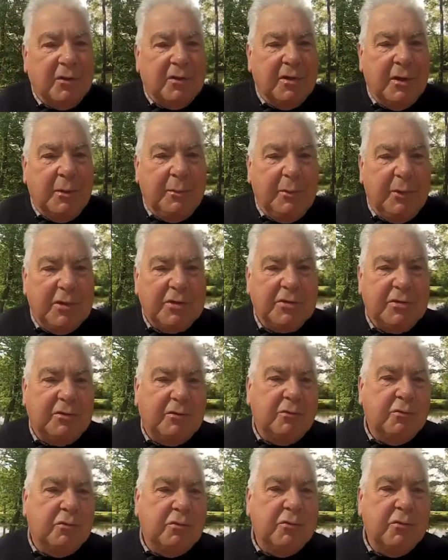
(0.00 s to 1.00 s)
la pêche
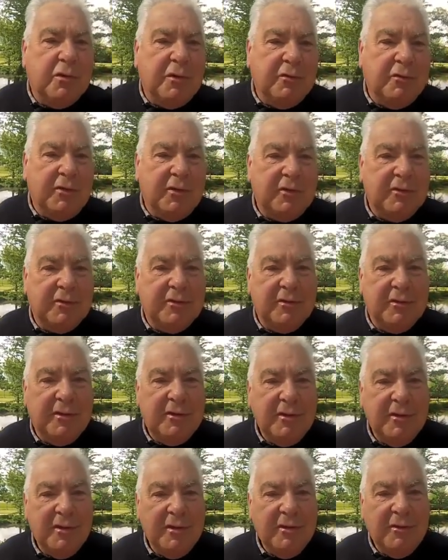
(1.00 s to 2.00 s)
tout court en France.
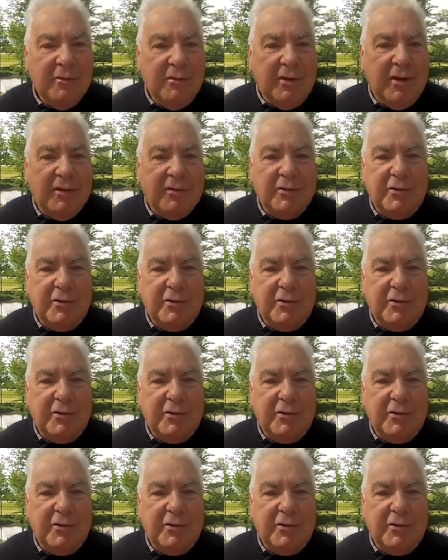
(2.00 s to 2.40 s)
Voilà